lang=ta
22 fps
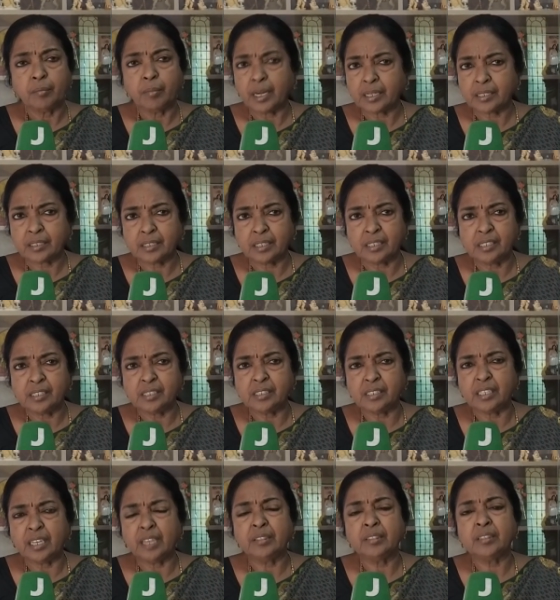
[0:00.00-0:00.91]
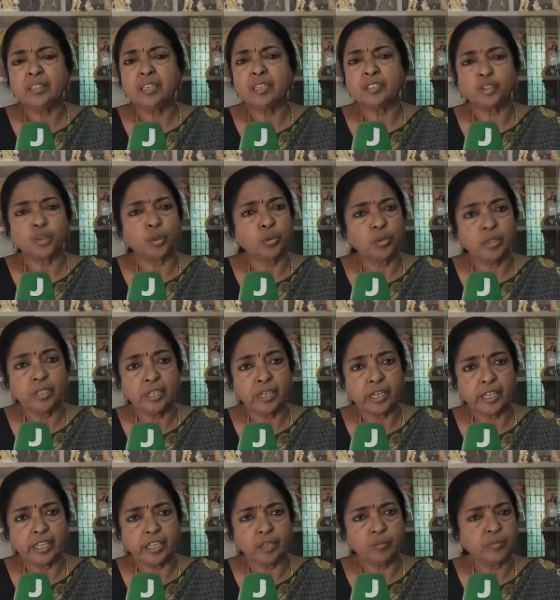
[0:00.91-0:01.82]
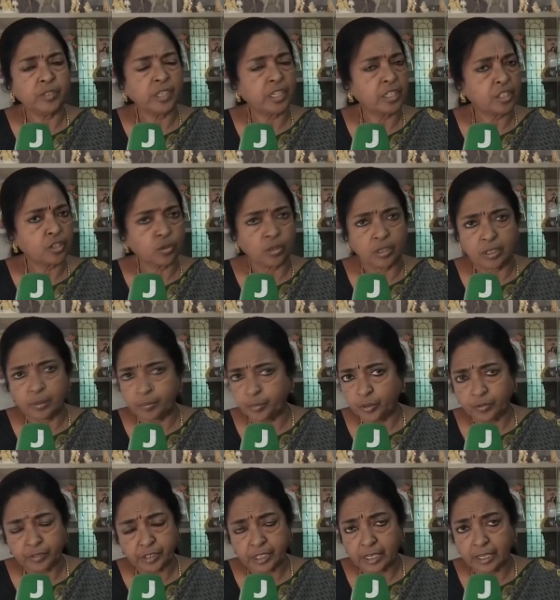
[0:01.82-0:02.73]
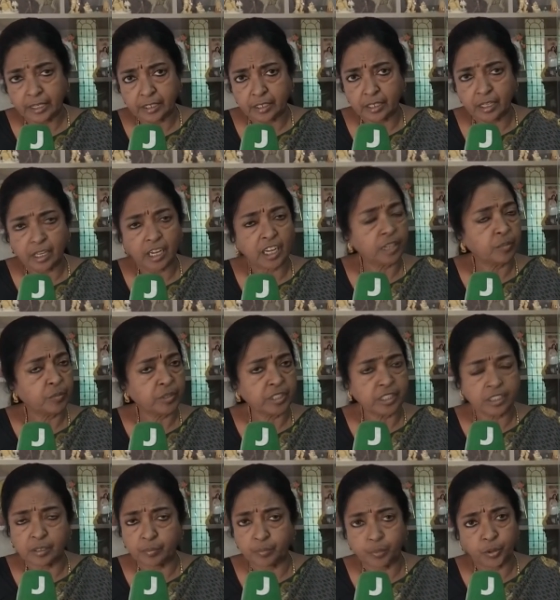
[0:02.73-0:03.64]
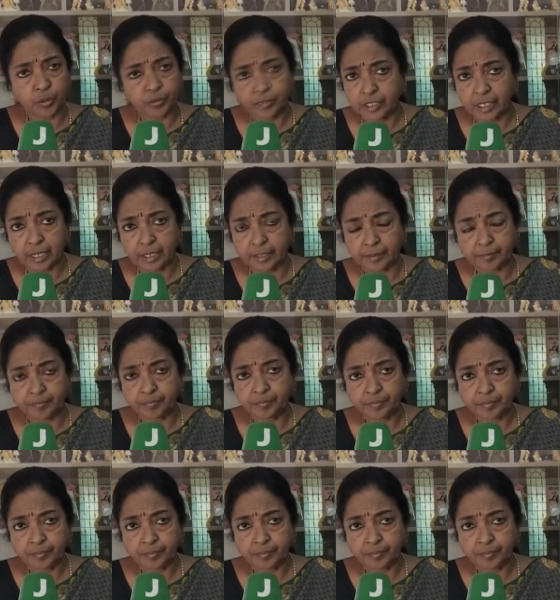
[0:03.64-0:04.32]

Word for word: மக்கள் எந்த சூழ்நிலையிலும் ஏற்றுக்கொள்ளப் போவதில்லை அனுமதிக்கப் போவதில்லை